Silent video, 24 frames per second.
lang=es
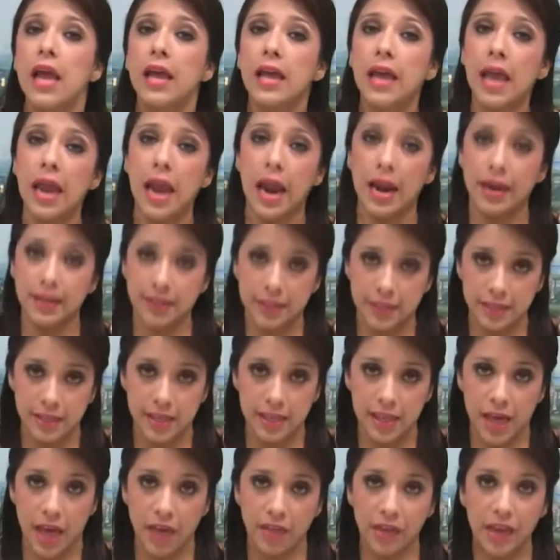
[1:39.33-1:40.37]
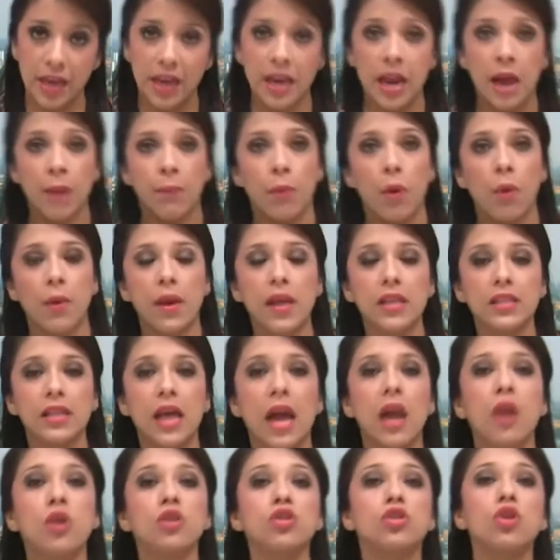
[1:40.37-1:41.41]
que la necesidad y la
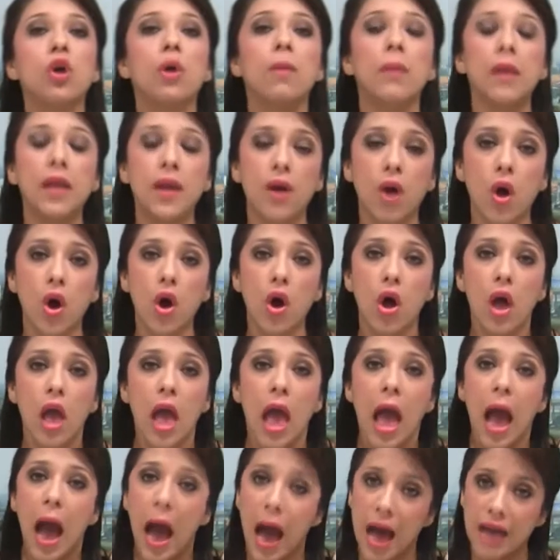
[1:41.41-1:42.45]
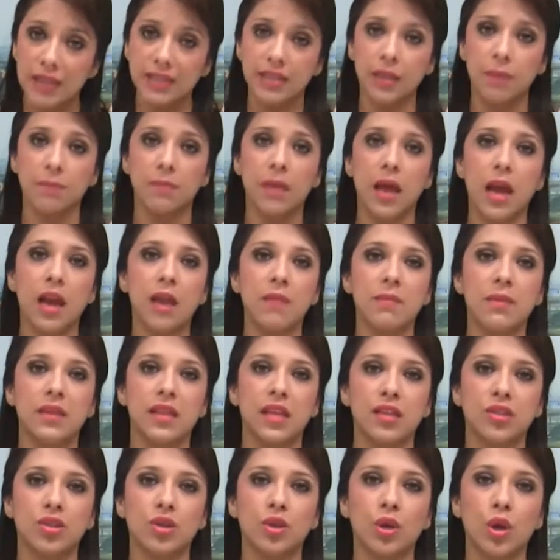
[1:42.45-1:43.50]
pobreza los obligó a aceptar la
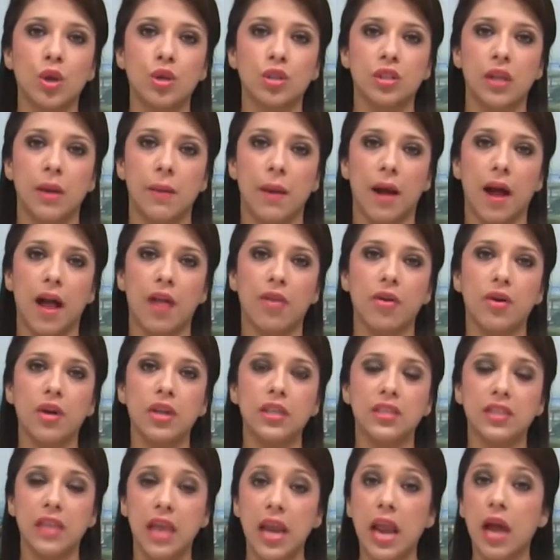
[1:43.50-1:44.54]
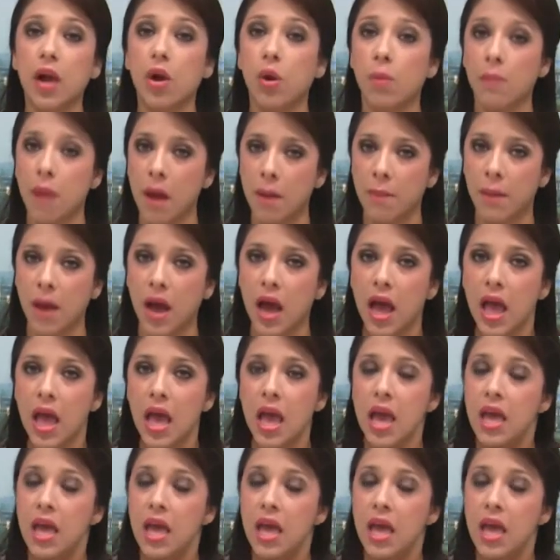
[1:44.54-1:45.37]
invitación de los trabajadores de la Comapa